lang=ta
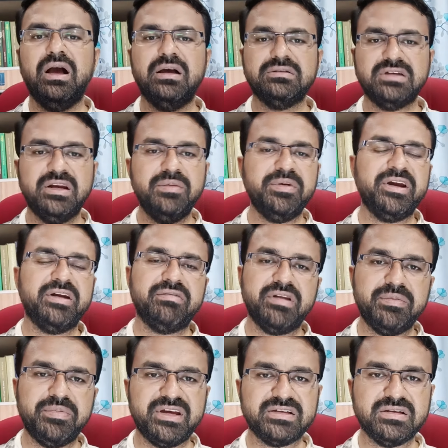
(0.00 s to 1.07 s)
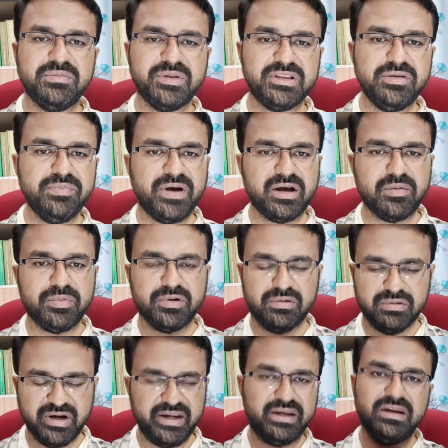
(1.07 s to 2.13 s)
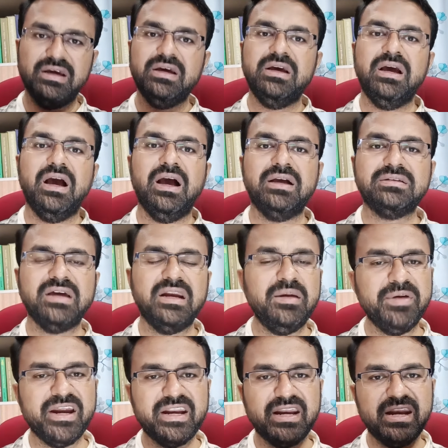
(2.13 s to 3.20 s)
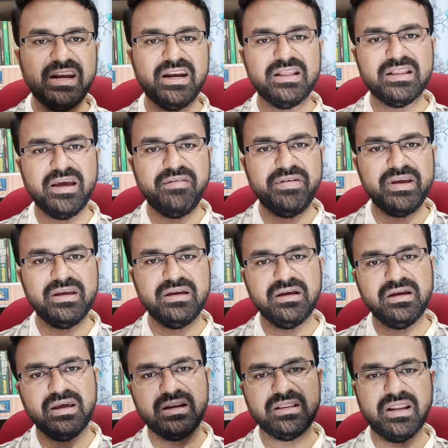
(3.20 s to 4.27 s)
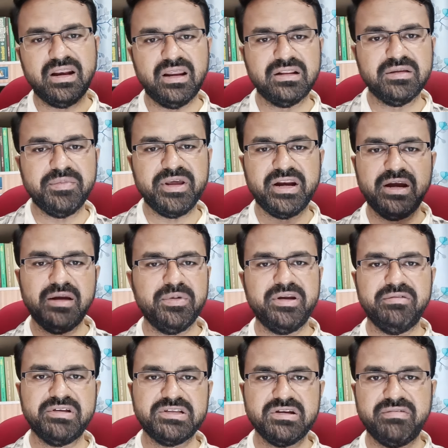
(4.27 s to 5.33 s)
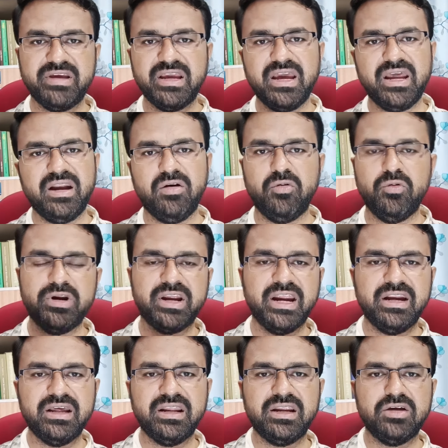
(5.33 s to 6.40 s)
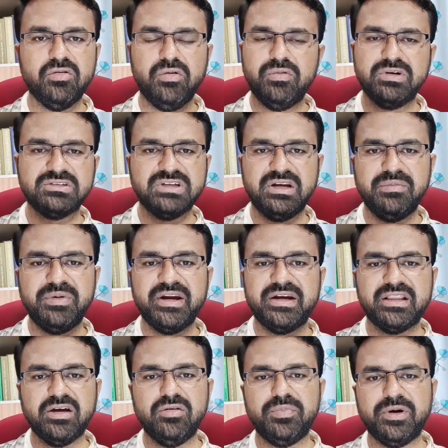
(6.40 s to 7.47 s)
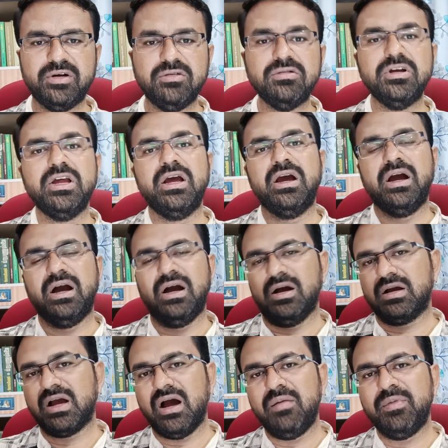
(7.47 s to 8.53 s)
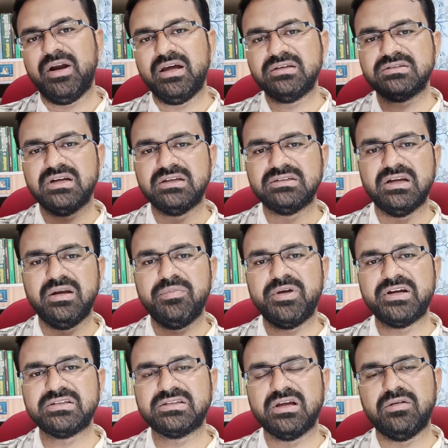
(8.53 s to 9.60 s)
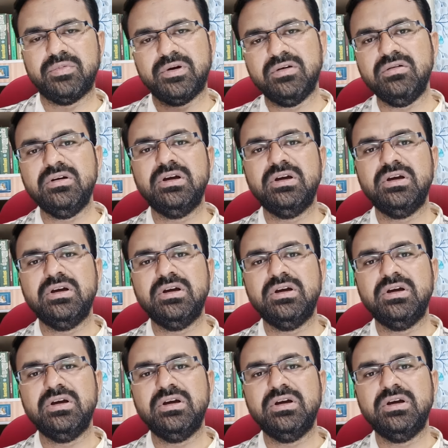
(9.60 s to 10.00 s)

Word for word: சர்டிஃபிகேட் வெரிஃபிகேஷன் பற்றியும் பார்க்க போகிறோம் ரைட் சர்டிஃபிகேட் என்னென்ன தேவைங்கிறது எல்லாத்தையுமே ரெடி பண்ணி வச்சுருவீங்க ஏன்னா ஒவ்வொரு கேட்டகரிக்கும் ஒவ்வொரு சர்டிஃபிகேட் தேவைப்படும் காமனாக சில சர்டிஃபிகேட்ஸ் தேவைப்படும்